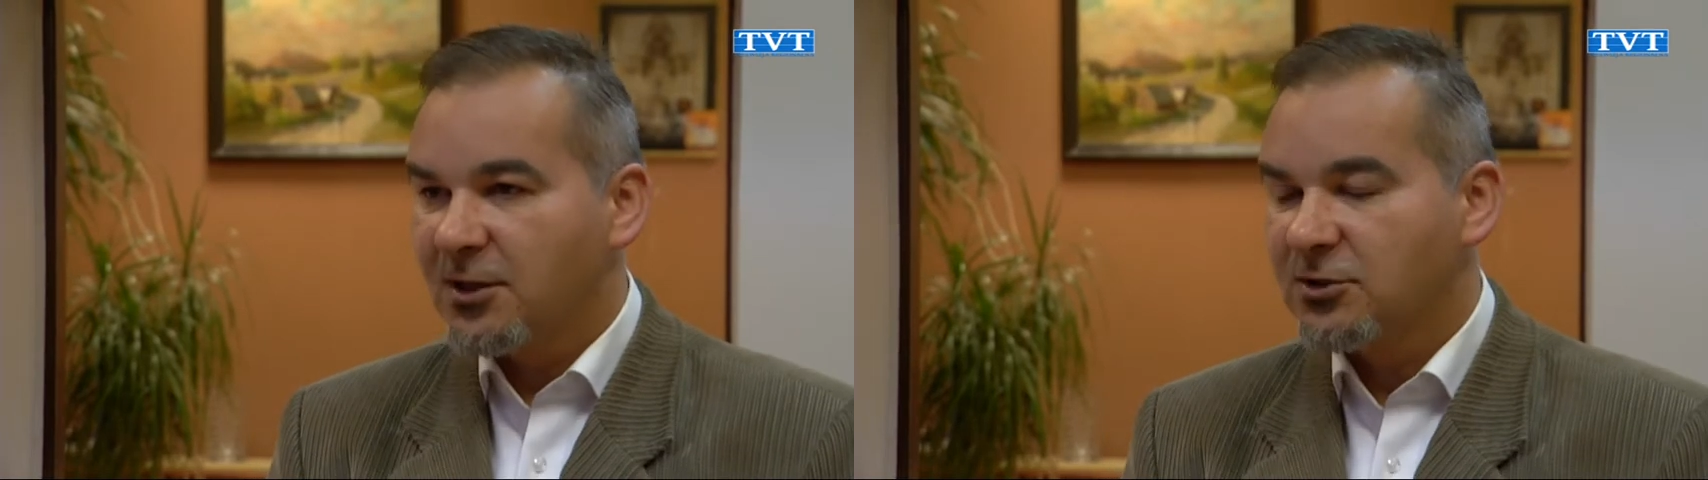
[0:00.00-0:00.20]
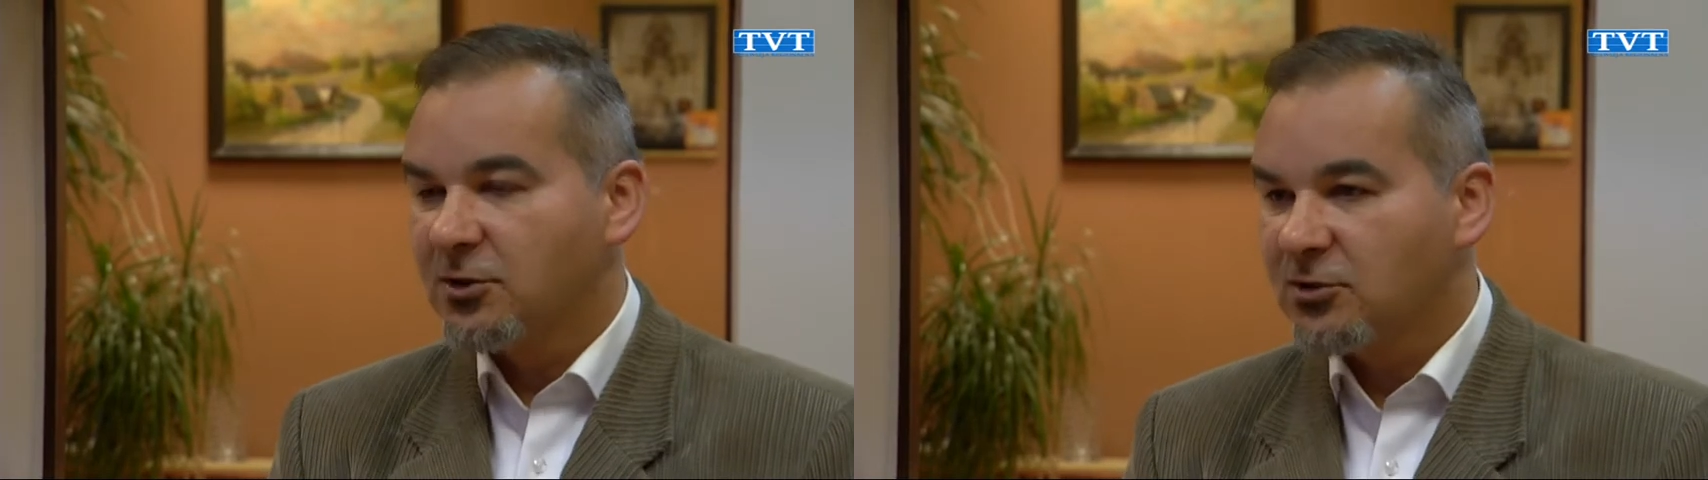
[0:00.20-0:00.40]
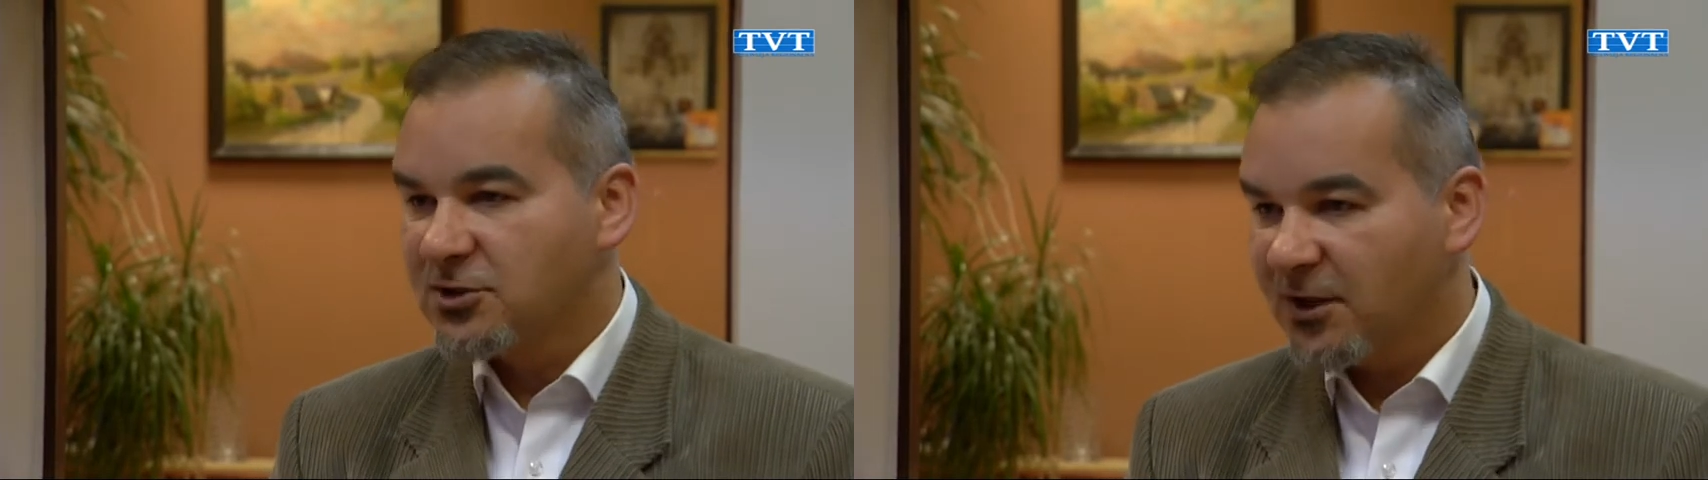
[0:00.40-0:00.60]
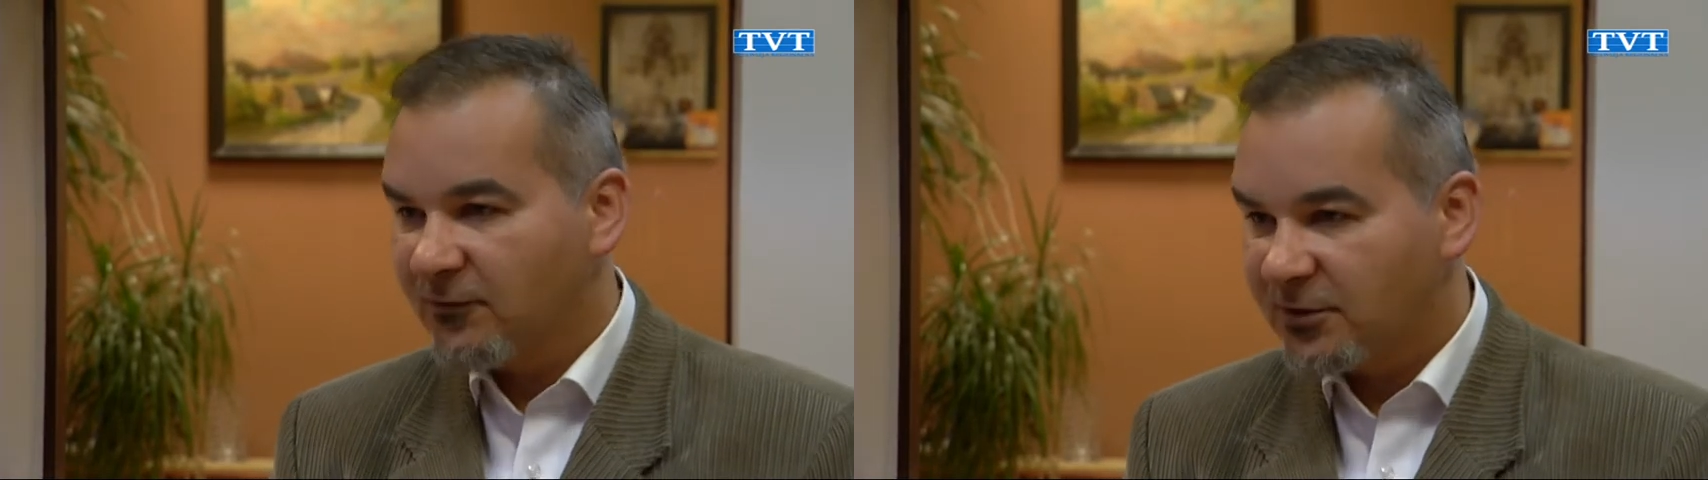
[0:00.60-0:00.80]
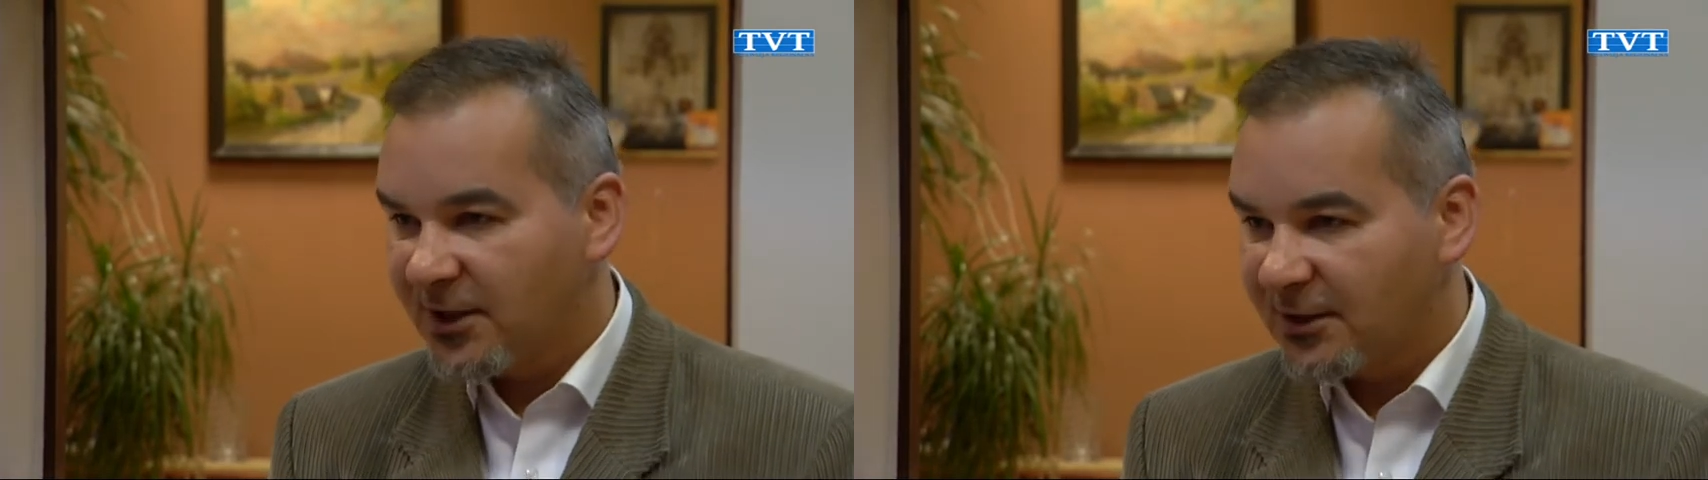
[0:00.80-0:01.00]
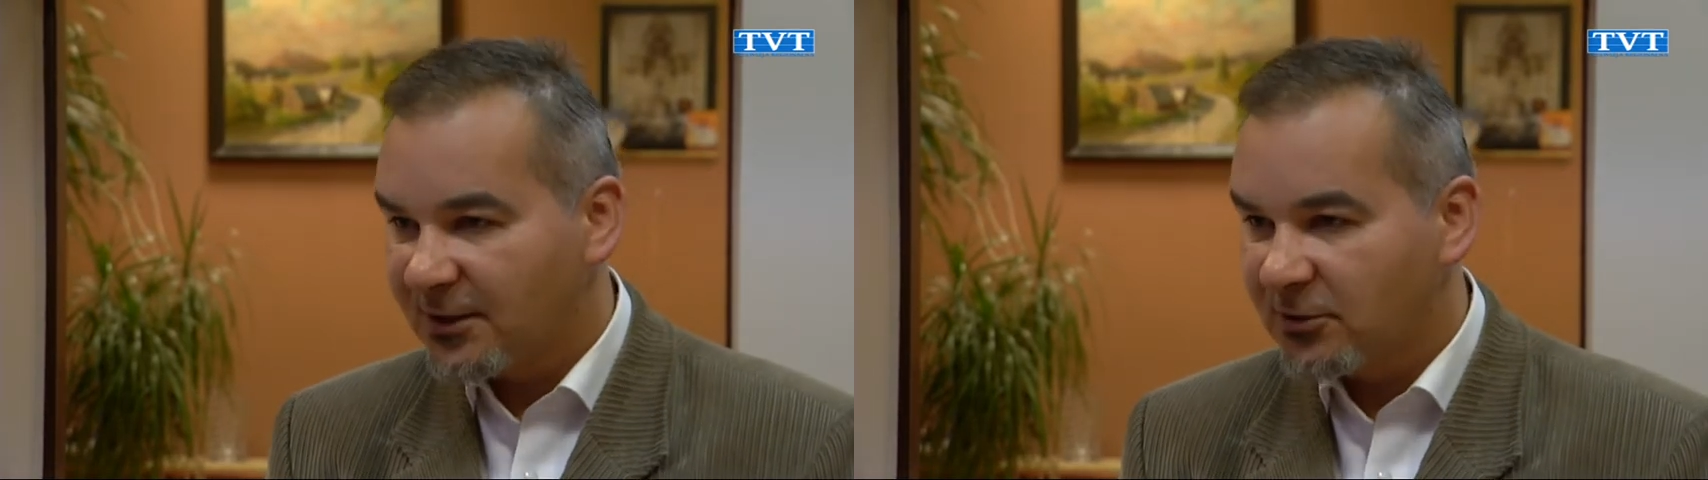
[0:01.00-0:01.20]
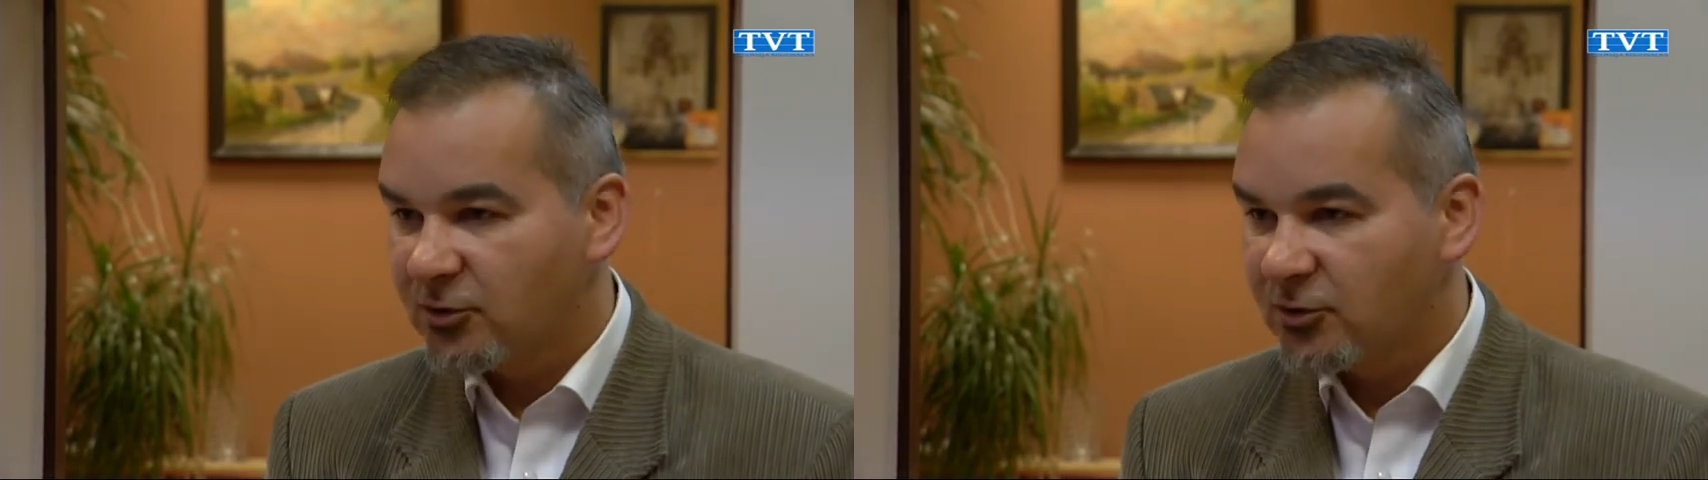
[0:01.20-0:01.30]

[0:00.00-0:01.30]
czy dokończenie fontanny,